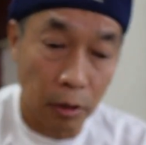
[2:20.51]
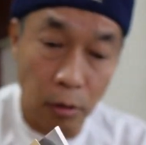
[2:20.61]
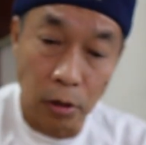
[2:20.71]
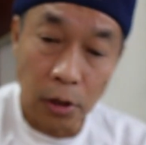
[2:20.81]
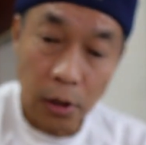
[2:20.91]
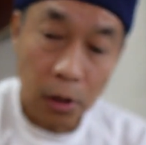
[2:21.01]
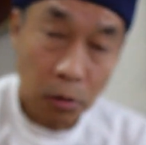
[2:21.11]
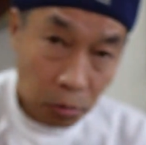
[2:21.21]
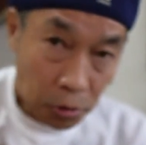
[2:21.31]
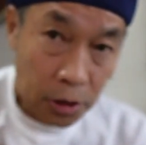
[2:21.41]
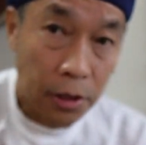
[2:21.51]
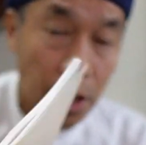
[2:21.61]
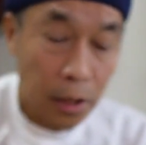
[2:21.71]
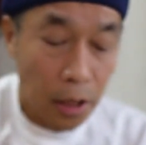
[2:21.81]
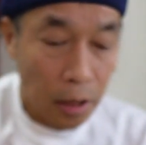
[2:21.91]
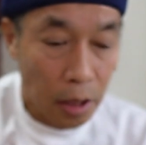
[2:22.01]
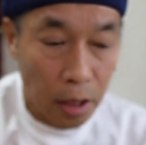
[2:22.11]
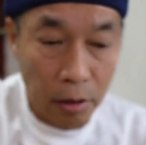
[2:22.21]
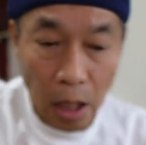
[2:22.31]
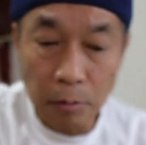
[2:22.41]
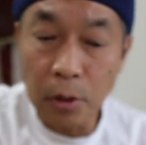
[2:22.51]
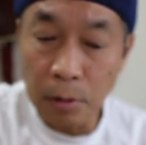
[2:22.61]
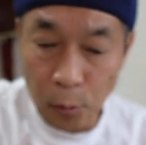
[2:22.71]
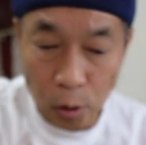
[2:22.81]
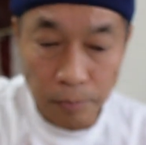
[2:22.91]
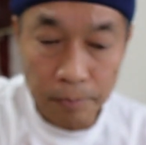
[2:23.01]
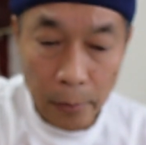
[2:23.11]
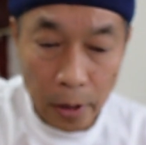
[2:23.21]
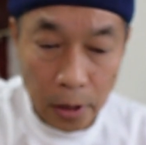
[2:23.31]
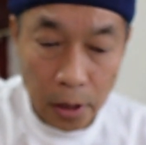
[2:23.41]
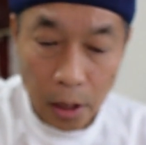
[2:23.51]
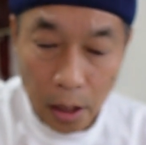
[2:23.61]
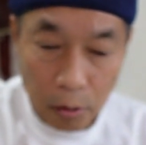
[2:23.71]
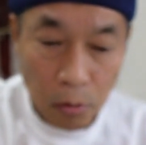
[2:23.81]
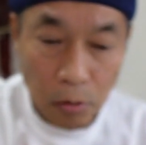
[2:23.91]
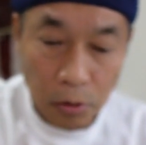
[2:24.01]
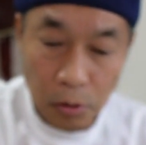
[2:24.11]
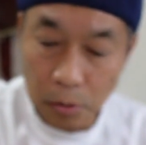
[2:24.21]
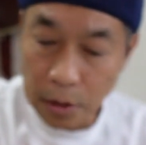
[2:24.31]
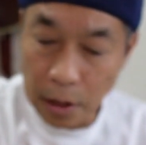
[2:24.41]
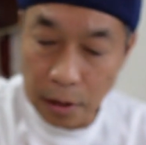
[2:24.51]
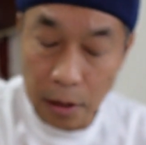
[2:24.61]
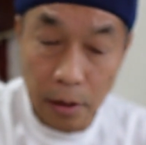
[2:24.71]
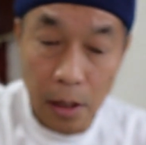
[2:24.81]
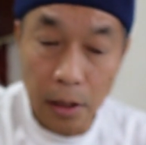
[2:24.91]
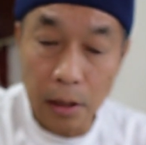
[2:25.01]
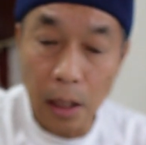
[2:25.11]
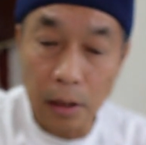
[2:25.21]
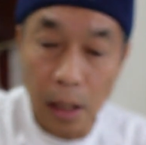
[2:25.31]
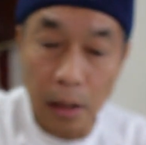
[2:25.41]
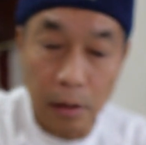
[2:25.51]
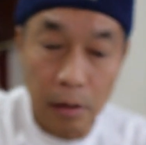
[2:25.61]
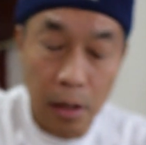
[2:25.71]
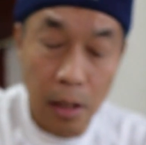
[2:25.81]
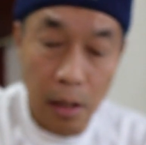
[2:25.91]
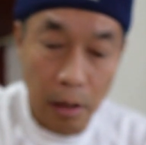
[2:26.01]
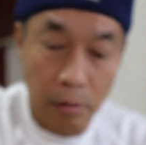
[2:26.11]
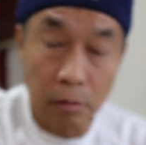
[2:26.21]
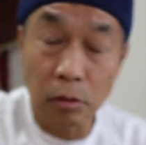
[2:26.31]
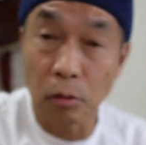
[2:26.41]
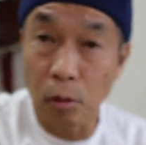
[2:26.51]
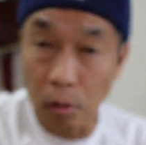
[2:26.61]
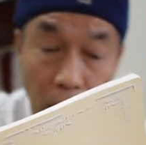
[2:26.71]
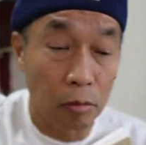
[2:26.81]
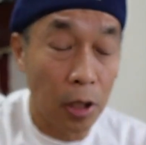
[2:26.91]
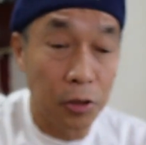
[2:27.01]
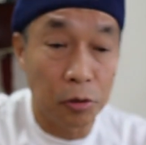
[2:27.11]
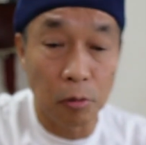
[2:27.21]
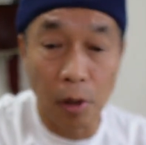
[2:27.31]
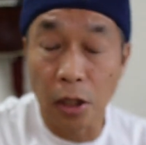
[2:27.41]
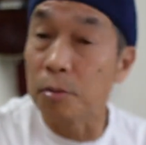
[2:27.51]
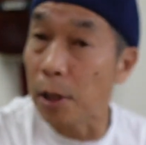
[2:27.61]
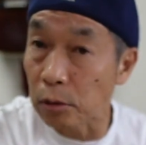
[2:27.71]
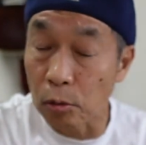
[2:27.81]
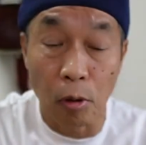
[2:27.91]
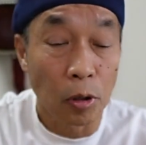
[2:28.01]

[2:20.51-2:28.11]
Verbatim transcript: けど、今度実際に、タブ譜も購入をさせていただいて、その練習を始めると、